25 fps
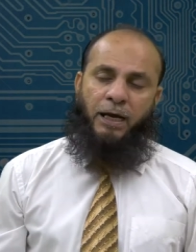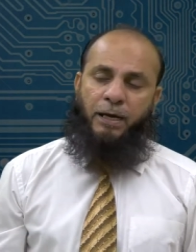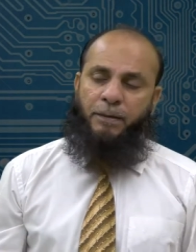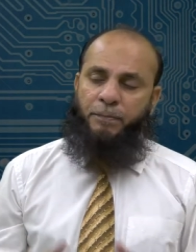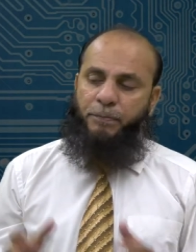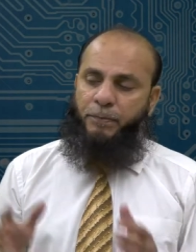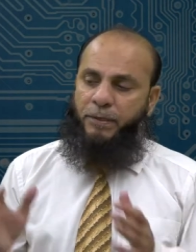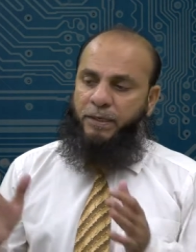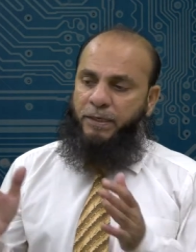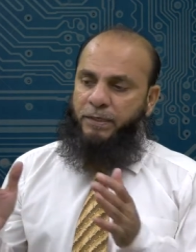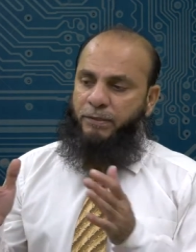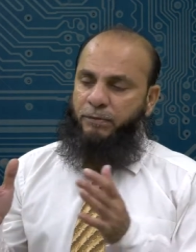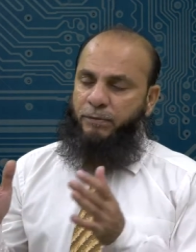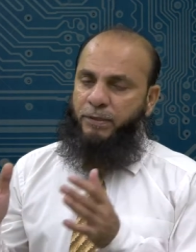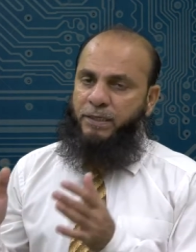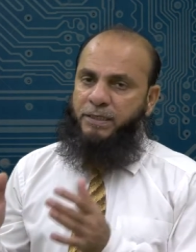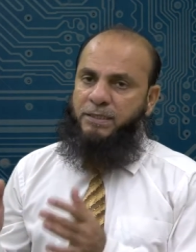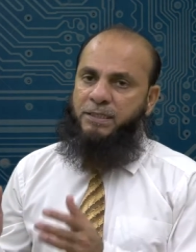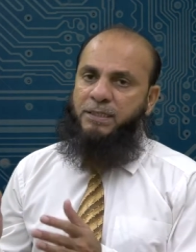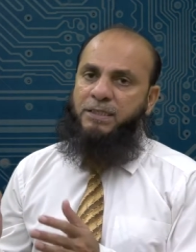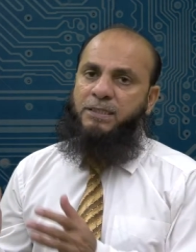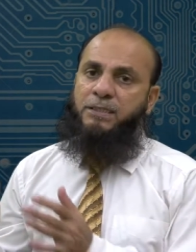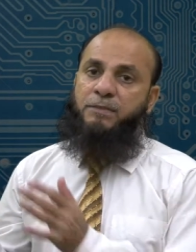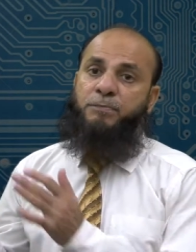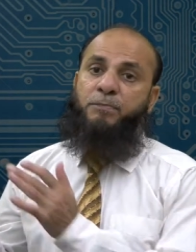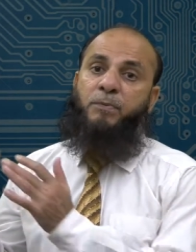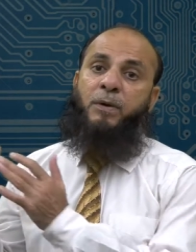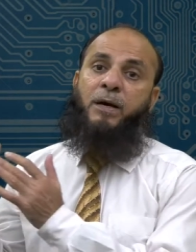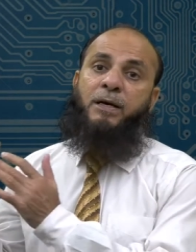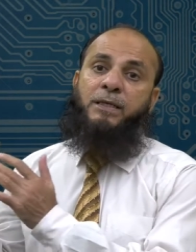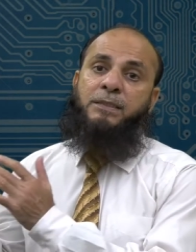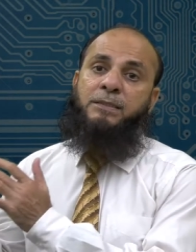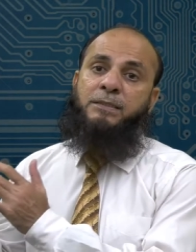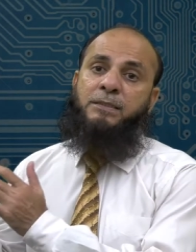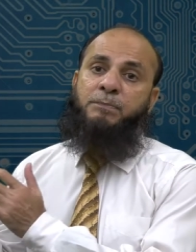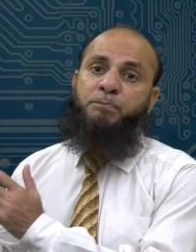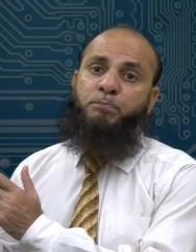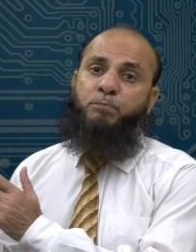आपके डिवाइसेस
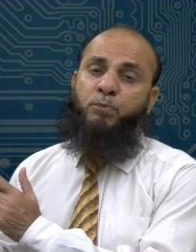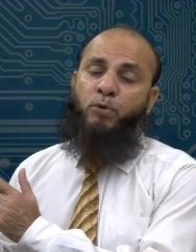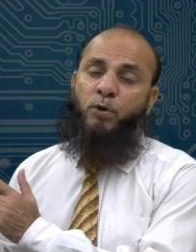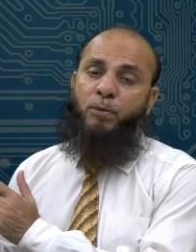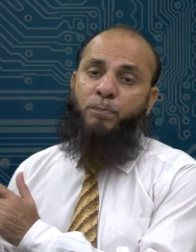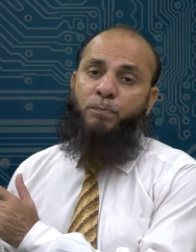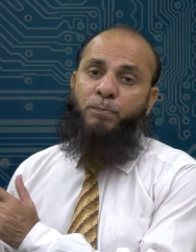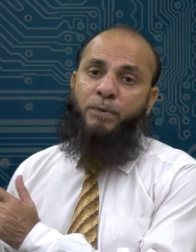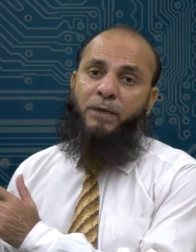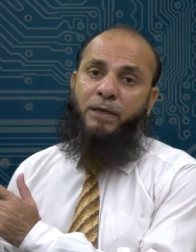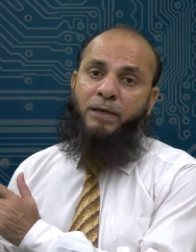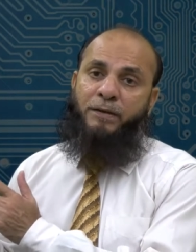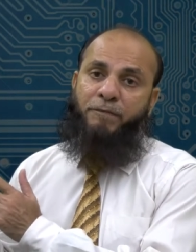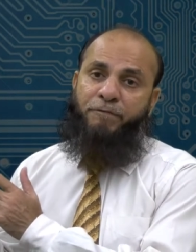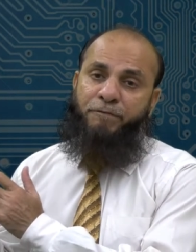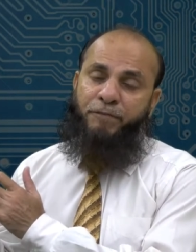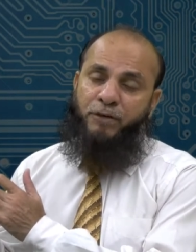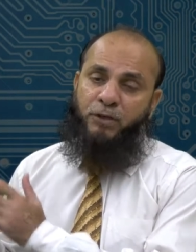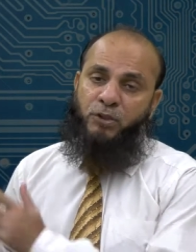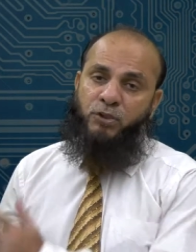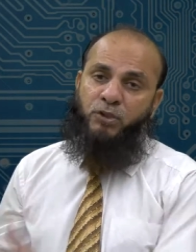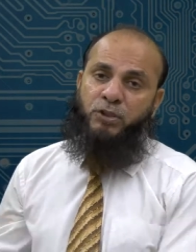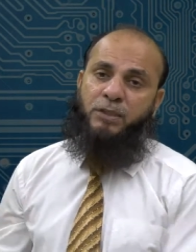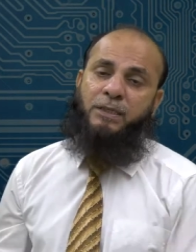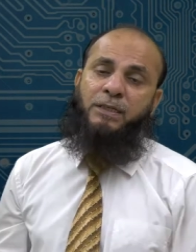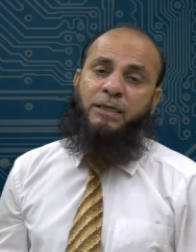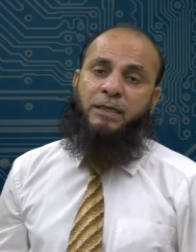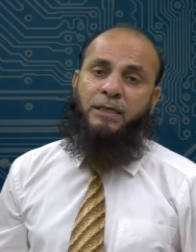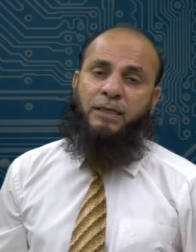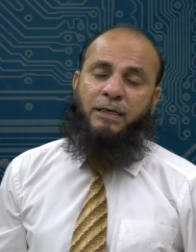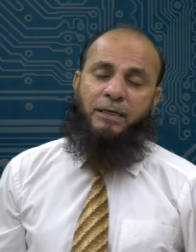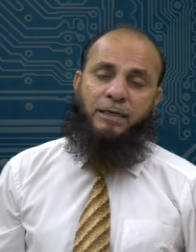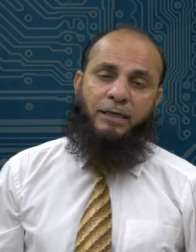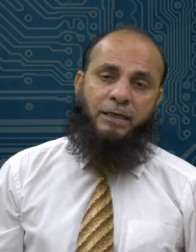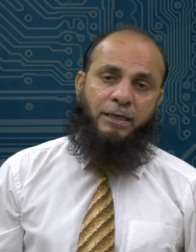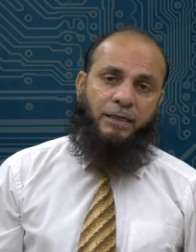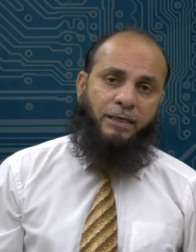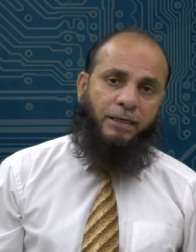पास प्रॉपरली फंक्शन कर
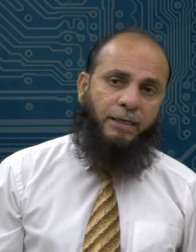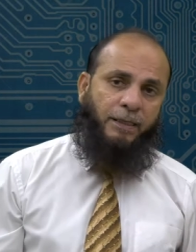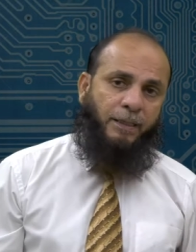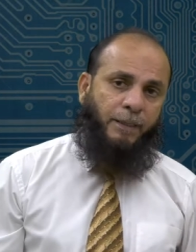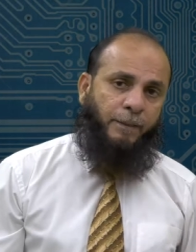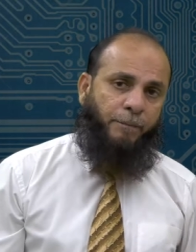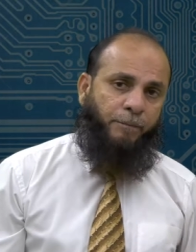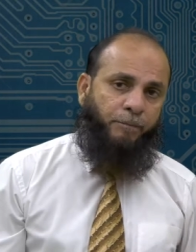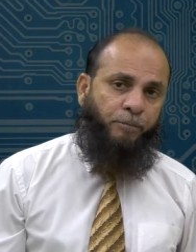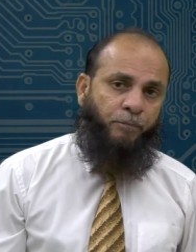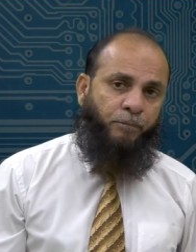रहे हैं